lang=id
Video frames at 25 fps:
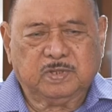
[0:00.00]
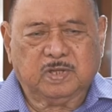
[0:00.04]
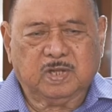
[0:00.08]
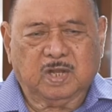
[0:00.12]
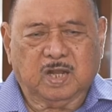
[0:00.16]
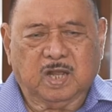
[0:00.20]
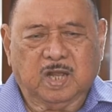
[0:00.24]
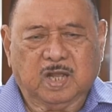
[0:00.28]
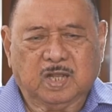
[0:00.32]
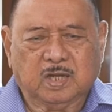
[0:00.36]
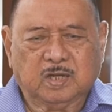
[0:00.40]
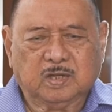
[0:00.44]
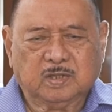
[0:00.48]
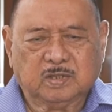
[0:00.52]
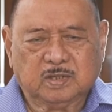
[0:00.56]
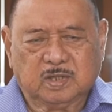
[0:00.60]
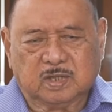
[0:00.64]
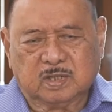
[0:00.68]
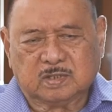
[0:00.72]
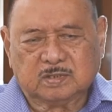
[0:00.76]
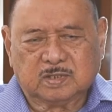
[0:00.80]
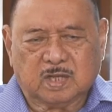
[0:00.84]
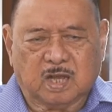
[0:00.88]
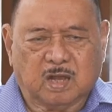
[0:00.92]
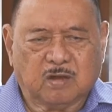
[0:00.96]
dengan
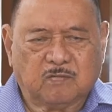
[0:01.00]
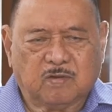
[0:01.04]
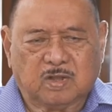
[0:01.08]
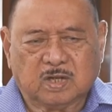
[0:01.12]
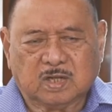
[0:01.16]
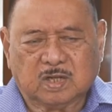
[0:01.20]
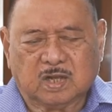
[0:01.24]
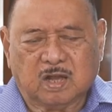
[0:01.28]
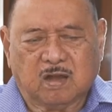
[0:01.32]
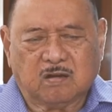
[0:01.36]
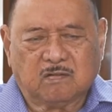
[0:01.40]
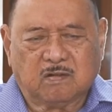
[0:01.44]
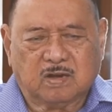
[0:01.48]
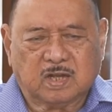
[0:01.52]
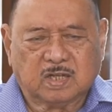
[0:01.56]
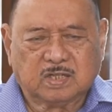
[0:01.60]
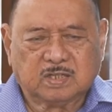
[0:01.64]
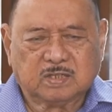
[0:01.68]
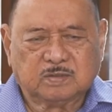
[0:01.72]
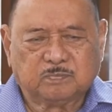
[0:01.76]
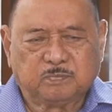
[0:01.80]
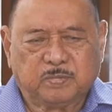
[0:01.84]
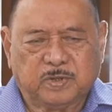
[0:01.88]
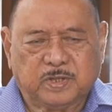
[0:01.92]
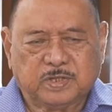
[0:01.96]

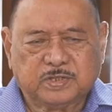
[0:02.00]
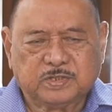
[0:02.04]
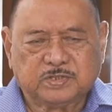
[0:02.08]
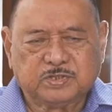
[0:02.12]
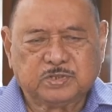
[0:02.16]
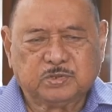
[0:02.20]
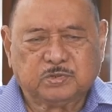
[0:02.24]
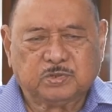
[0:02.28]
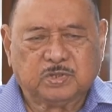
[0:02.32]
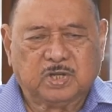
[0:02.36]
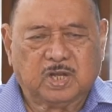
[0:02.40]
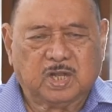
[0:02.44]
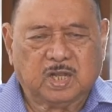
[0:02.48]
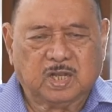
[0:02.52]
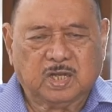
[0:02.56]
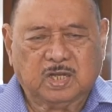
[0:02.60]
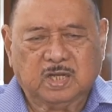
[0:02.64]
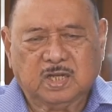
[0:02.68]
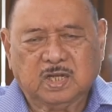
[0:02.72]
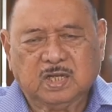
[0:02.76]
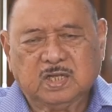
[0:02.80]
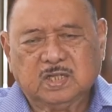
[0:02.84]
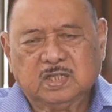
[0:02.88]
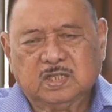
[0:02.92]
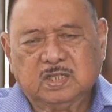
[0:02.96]
kawan-kawan
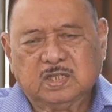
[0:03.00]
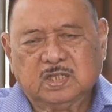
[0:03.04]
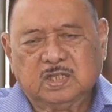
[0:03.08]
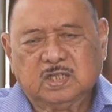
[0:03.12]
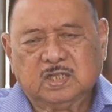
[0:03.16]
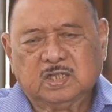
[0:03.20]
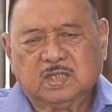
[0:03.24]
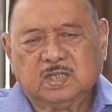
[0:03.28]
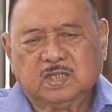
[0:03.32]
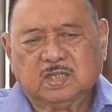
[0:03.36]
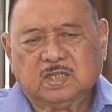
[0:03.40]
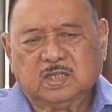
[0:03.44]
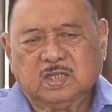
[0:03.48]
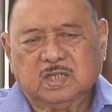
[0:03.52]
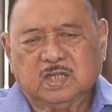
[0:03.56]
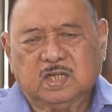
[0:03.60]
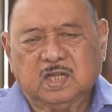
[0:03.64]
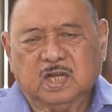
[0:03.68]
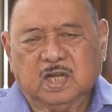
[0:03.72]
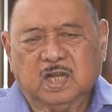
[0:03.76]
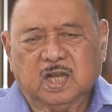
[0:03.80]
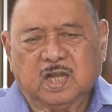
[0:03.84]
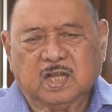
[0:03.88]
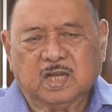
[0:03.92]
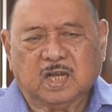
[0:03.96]
pensiunan,
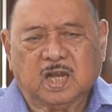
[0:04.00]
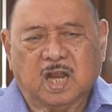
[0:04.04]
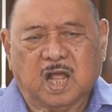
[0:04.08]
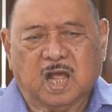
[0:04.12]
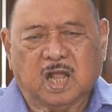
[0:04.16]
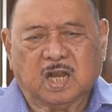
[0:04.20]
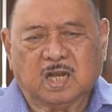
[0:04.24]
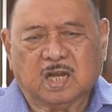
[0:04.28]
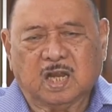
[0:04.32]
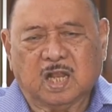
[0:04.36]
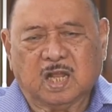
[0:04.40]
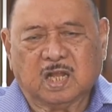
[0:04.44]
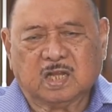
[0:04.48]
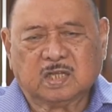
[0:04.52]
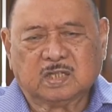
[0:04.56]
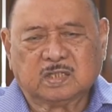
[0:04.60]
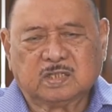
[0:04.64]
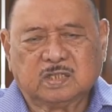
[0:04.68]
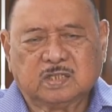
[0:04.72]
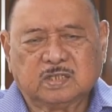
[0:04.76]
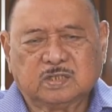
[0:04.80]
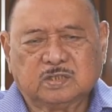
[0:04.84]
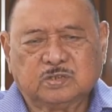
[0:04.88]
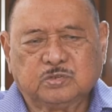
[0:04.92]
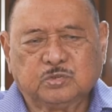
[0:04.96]
dengan
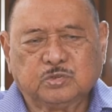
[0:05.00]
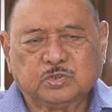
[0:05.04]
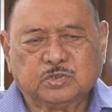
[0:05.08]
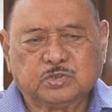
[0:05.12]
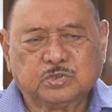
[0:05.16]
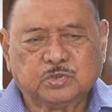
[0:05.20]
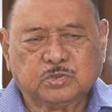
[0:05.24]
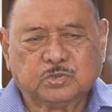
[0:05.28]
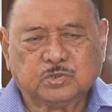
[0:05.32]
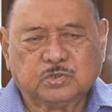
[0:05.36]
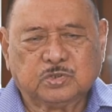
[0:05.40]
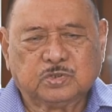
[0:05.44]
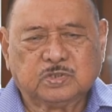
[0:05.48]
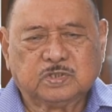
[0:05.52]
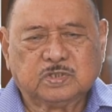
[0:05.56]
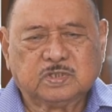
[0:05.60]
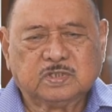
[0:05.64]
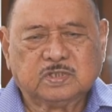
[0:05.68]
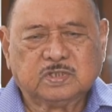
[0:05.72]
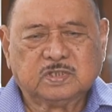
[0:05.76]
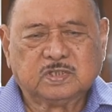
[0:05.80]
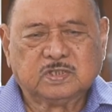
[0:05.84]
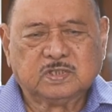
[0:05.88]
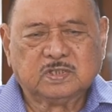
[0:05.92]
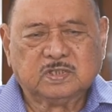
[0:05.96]
anak cucu
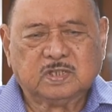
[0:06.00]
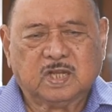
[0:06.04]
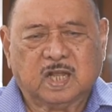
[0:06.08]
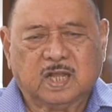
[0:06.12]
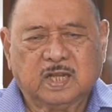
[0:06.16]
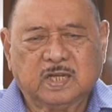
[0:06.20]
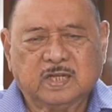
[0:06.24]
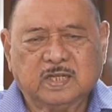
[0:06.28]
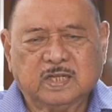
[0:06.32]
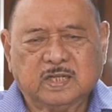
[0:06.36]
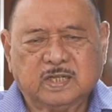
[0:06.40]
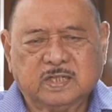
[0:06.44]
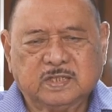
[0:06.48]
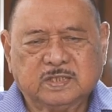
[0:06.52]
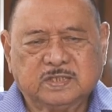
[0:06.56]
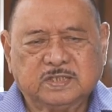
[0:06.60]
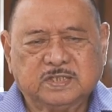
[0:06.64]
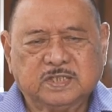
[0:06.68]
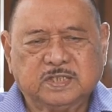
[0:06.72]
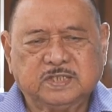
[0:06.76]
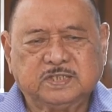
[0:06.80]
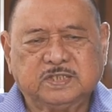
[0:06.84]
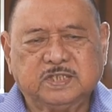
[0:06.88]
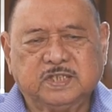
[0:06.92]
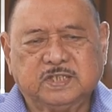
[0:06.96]
dan
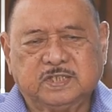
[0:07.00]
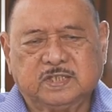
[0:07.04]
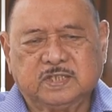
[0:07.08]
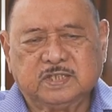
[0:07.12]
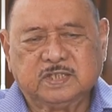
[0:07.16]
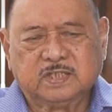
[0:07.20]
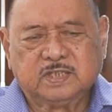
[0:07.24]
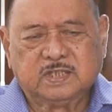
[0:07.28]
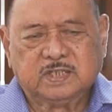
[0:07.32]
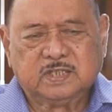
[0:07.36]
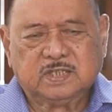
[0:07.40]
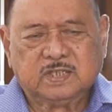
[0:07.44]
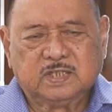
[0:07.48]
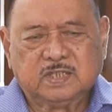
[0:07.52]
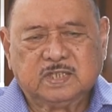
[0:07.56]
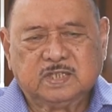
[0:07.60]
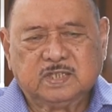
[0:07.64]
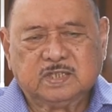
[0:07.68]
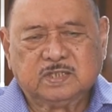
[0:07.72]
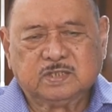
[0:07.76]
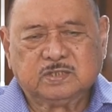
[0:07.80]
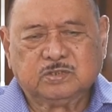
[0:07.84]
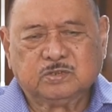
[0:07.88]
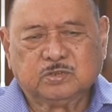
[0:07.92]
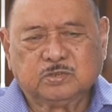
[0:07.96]
cicit.
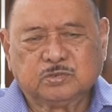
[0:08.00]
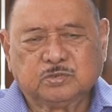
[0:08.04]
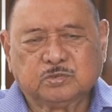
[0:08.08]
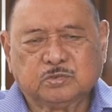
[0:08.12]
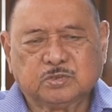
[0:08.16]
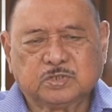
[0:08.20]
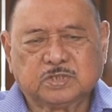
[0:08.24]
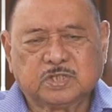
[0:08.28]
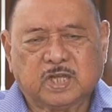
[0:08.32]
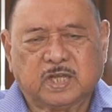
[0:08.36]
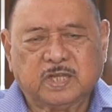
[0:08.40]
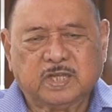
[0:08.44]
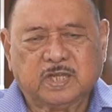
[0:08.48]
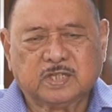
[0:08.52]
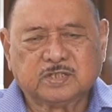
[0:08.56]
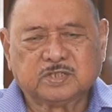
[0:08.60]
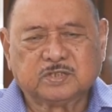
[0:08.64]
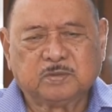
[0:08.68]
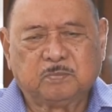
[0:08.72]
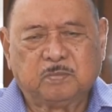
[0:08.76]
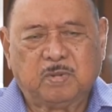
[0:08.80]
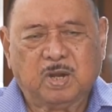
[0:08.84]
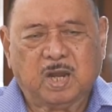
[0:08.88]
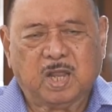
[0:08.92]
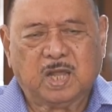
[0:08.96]
Cucu saya
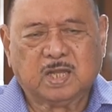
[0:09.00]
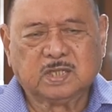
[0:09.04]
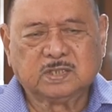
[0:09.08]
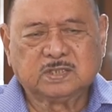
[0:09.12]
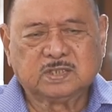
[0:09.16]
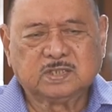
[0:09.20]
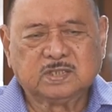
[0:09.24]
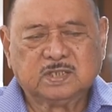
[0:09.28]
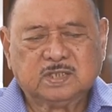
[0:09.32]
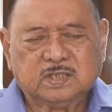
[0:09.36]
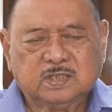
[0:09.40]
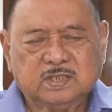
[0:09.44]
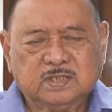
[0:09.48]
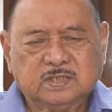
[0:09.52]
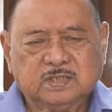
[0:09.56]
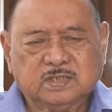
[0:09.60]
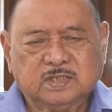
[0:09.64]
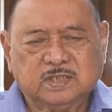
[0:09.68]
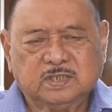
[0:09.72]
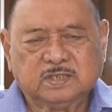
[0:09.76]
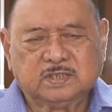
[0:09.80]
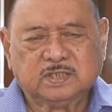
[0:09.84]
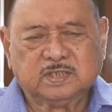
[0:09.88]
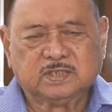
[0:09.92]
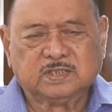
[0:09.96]
sebelas,
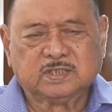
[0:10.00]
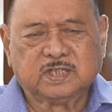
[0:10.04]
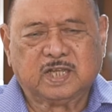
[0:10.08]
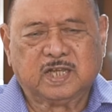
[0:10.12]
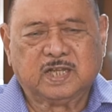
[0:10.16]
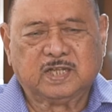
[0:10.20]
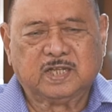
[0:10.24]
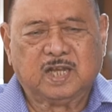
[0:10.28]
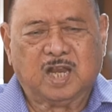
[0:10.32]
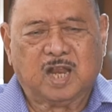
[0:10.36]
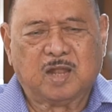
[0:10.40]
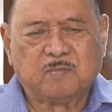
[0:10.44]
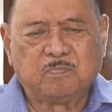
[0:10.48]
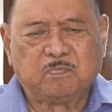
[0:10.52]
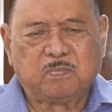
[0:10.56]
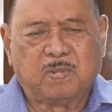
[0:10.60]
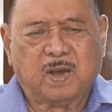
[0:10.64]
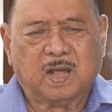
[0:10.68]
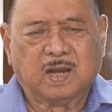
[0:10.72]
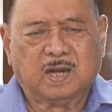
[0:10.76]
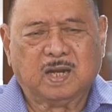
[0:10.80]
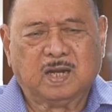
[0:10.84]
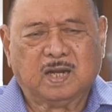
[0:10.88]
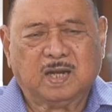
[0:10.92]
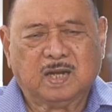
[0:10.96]
cicit saya
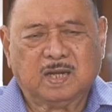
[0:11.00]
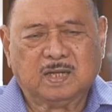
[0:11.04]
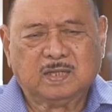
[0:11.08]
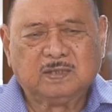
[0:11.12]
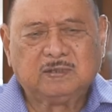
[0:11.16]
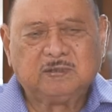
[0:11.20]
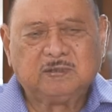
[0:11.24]
delapan.